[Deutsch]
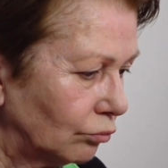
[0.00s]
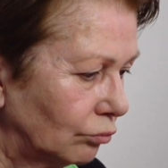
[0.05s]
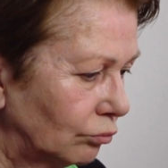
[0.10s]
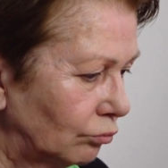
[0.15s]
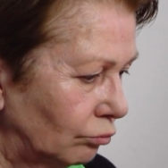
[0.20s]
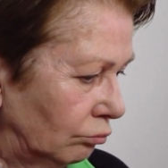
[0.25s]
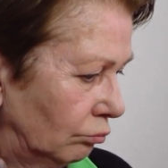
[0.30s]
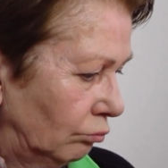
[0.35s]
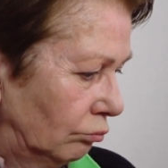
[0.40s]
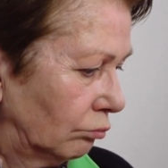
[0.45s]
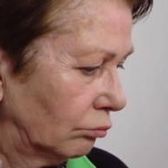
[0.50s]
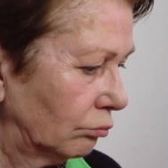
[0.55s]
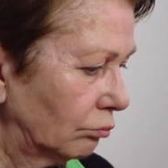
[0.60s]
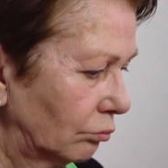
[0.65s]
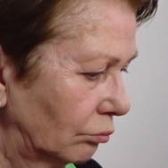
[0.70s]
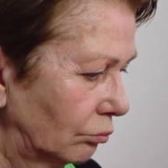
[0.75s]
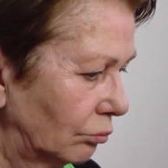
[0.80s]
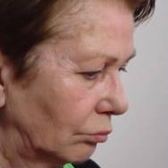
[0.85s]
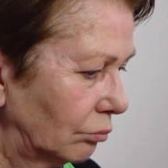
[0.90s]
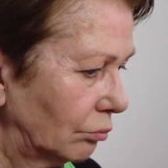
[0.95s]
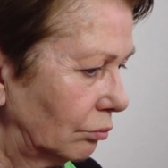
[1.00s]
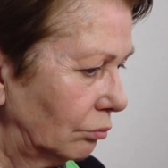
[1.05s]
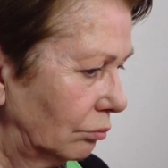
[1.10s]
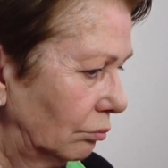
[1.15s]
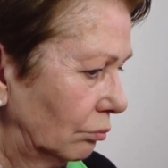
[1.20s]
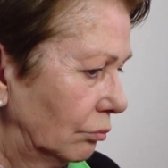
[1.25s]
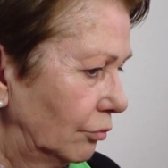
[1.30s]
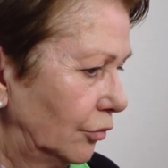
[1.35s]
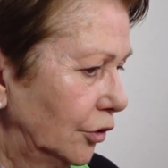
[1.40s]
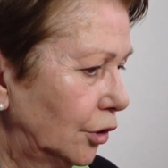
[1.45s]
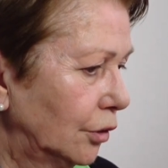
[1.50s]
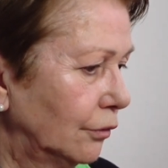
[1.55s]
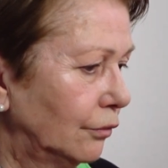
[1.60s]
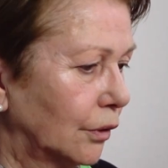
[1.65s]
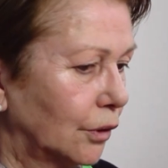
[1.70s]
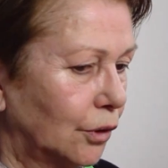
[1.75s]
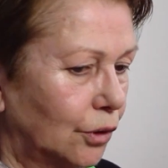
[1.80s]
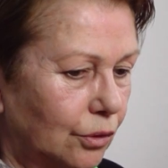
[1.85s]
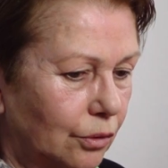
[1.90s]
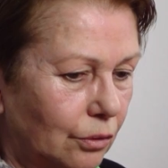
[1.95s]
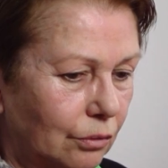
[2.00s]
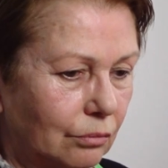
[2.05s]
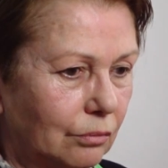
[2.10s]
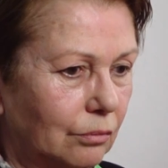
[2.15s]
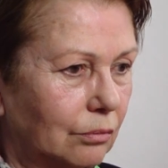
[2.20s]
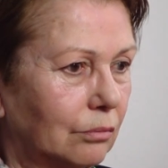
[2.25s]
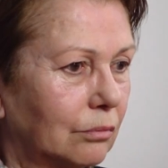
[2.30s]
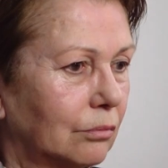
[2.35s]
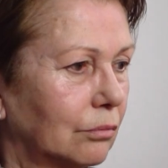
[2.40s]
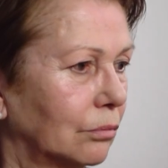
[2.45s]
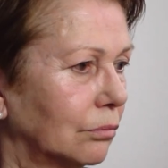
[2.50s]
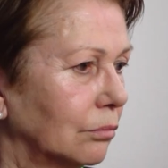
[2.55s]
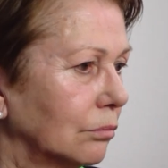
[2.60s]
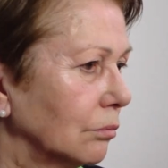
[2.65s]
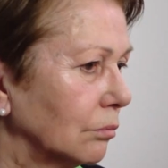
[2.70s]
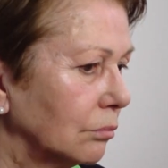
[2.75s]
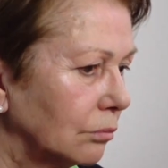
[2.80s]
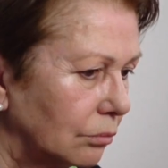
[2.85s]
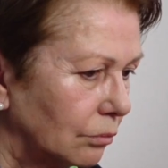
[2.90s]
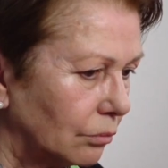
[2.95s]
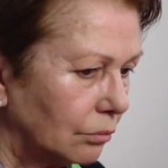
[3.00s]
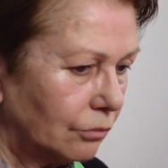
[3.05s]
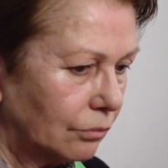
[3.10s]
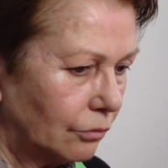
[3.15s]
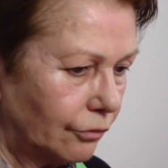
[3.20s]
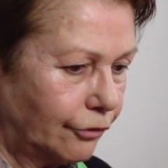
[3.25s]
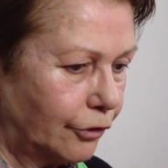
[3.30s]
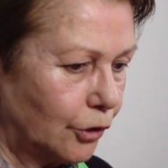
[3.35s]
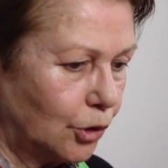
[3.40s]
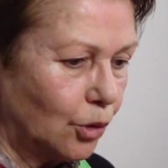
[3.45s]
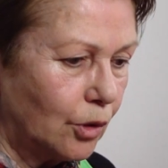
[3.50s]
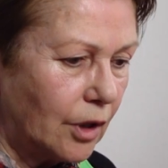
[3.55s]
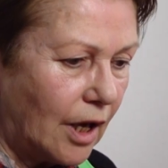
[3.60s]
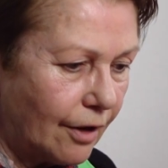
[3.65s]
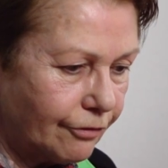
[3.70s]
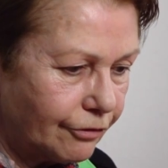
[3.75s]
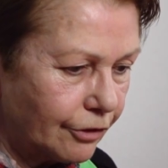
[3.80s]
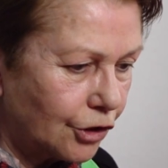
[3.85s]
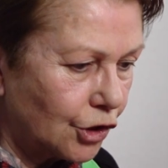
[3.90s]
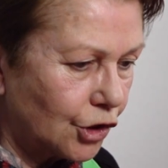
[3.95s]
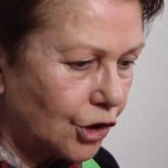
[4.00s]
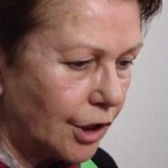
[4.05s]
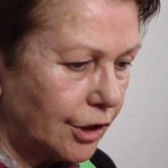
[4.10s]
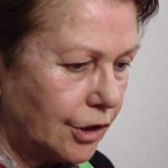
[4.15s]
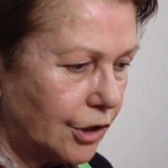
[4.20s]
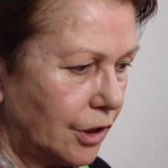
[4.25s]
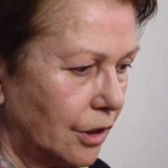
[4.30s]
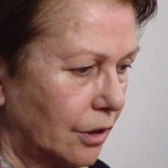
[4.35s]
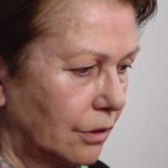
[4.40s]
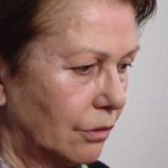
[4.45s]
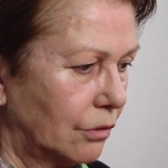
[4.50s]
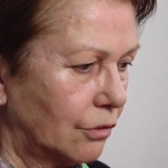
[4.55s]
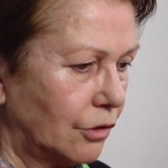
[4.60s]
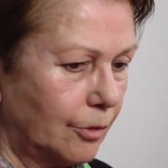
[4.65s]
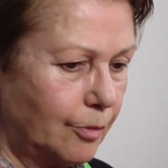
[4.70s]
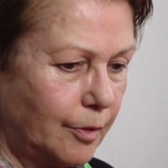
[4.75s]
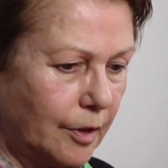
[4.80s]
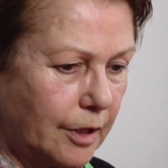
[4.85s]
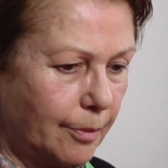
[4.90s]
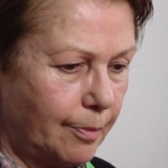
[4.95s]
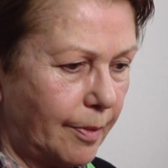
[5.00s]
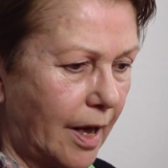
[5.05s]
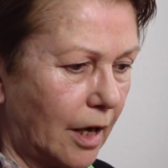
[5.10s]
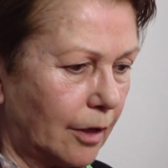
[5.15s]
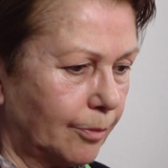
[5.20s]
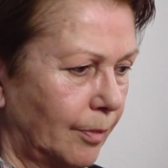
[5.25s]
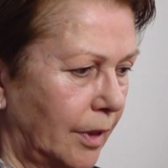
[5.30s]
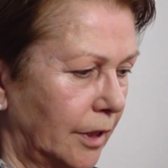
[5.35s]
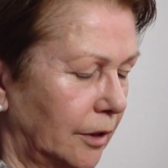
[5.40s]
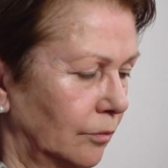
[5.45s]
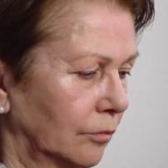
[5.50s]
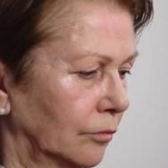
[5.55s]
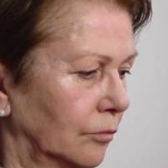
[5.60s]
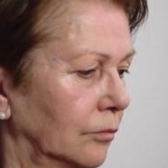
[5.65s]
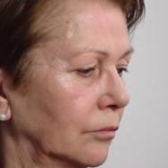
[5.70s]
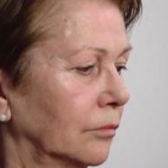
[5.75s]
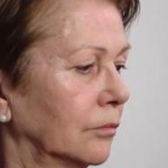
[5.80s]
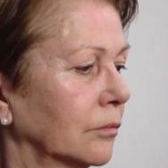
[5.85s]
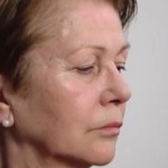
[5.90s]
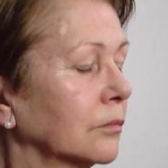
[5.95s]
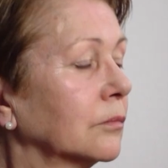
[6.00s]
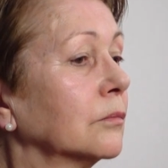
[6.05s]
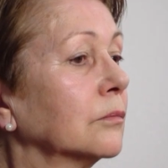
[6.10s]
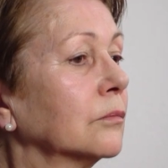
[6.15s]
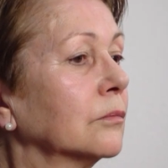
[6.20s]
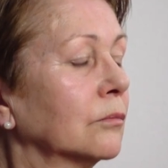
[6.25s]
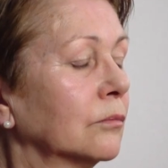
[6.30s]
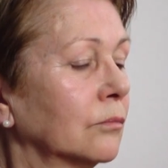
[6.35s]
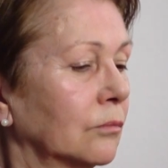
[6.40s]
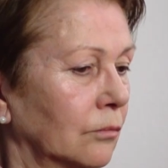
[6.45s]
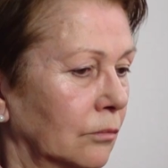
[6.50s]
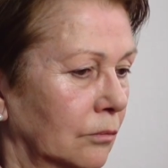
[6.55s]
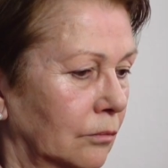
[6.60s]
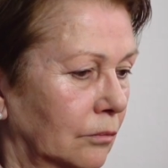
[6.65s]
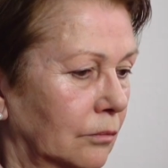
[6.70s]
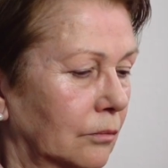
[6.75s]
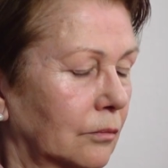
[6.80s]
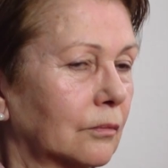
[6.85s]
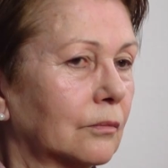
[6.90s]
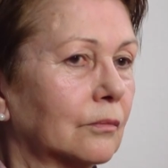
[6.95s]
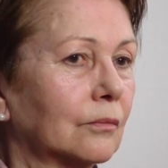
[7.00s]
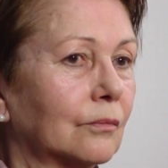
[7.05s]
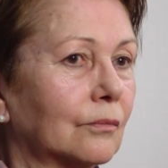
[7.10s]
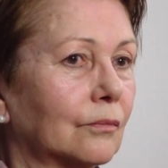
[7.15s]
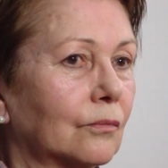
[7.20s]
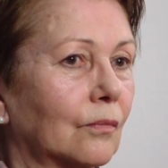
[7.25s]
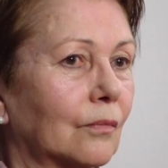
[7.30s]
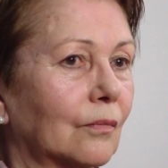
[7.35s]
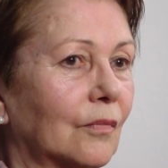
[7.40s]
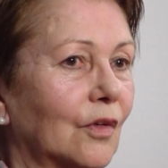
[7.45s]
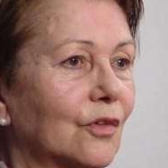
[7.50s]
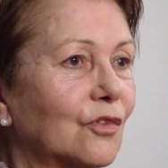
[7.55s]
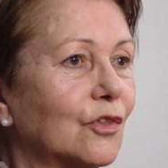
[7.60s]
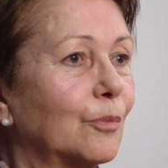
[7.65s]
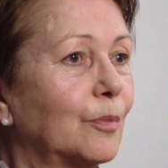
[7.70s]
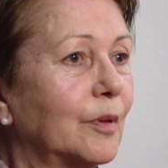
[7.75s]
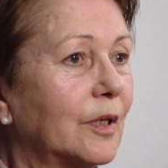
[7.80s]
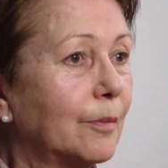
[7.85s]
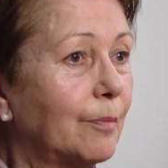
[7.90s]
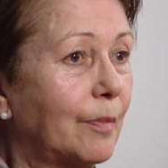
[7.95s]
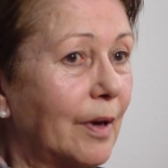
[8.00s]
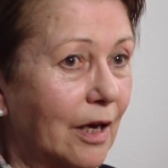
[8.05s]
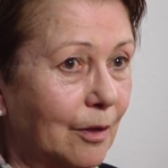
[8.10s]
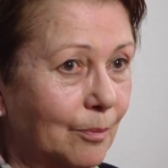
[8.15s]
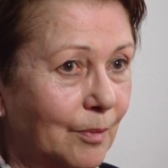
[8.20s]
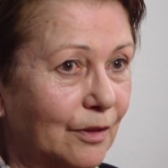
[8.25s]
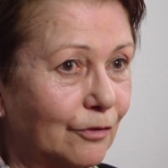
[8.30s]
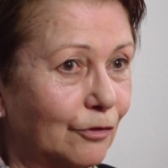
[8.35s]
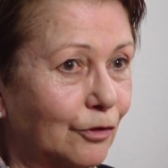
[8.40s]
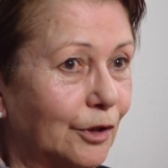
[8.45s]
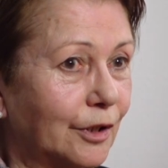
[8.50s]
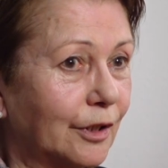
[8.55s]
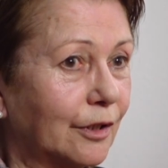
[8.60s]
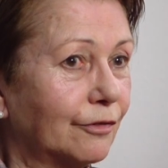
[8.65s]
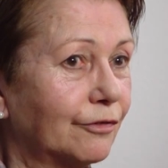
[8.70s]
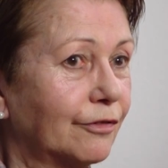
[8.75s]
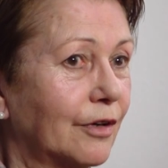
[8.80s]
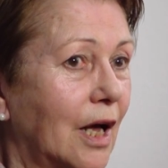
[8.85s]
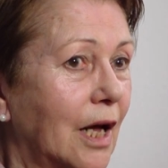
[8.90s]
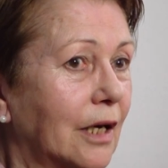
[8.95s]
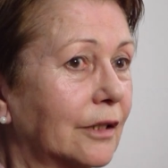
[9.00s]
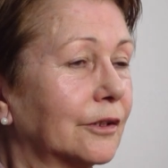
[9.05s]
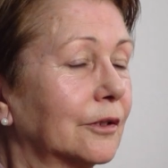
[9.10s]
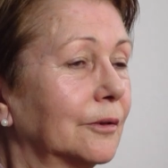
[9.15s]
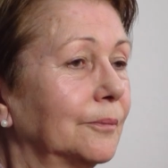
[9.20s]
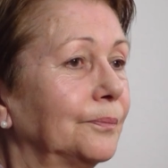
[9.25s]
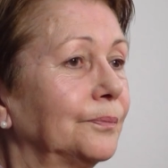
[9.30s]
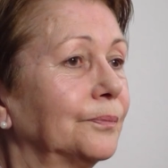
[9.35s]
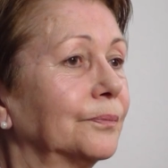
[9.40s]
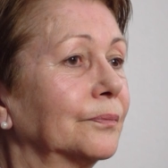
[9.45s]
Hm, wissen wir nicht. Hm, Fotografin steht hier, Sibylle Bergmann. Mhm. Sibylle Bergmann wurde gefragt.